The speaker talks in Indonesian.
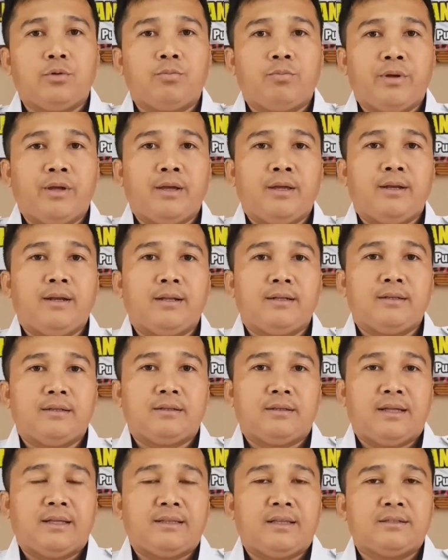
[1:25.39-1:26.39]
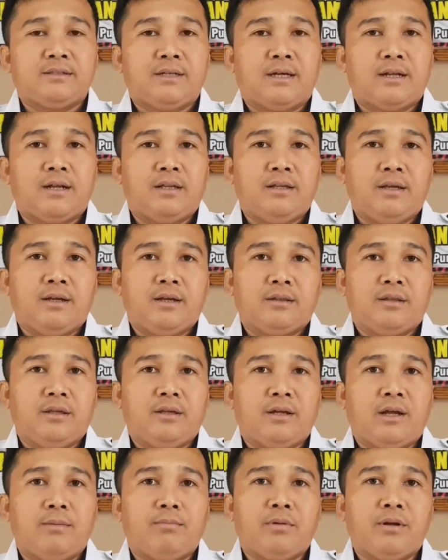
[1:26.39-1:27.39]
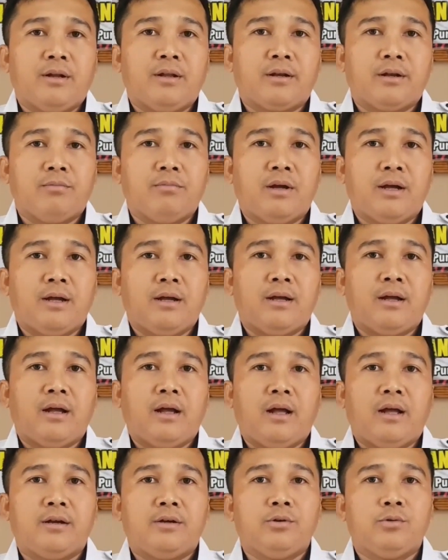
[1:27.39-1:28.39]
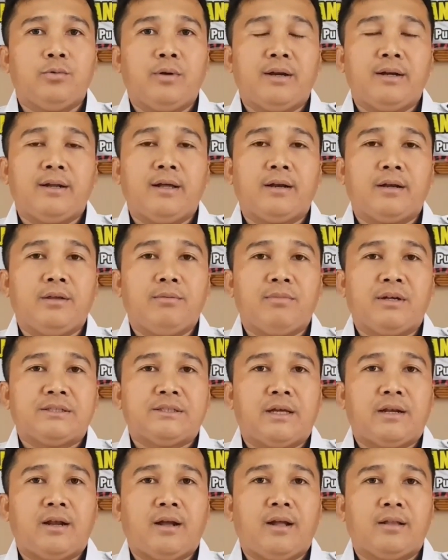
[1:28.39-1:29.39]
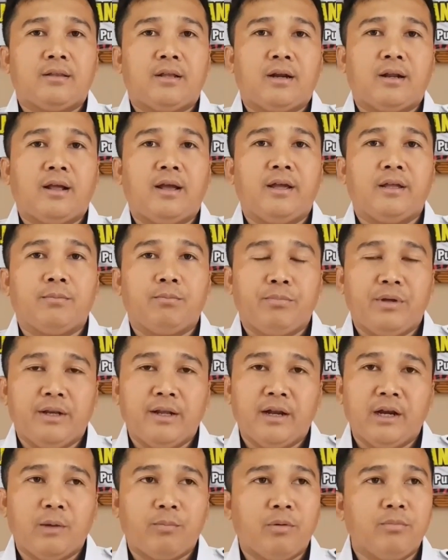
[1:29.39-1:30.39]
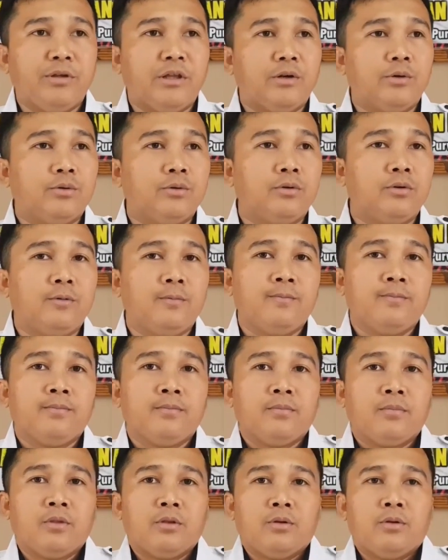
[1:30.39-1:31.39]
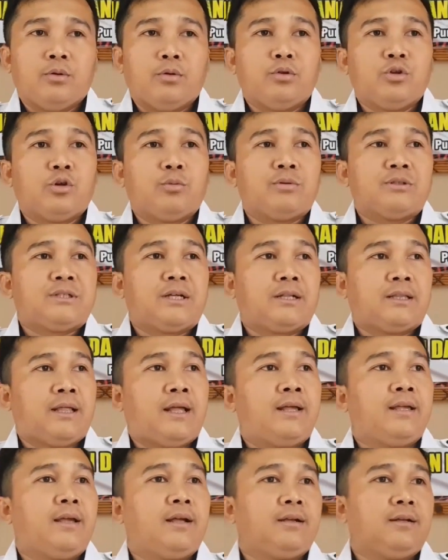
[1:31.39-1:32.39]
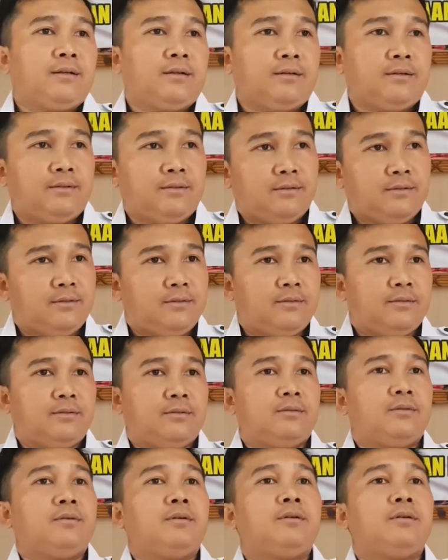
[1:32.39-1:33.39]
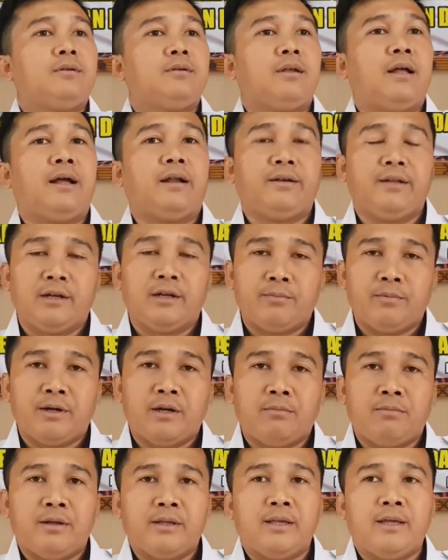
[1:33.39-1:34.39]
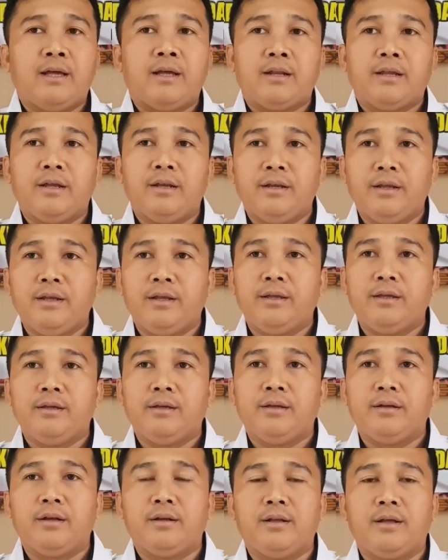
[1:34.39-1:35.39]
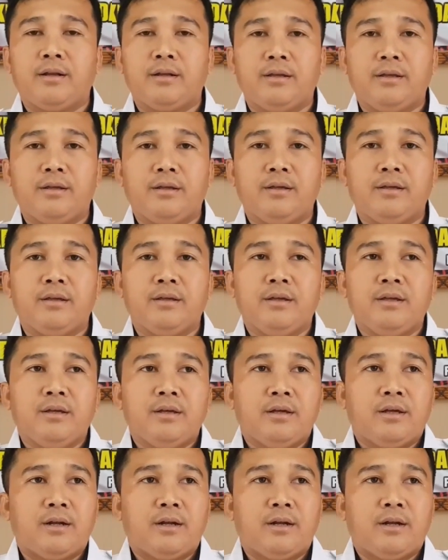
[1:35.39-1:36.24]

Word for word: SOP dan tata caranya ketika menerima aduan dari masyarakat terkait pidana pemilu. Untuk peserta yang hadir pada pagi hari ini ini dari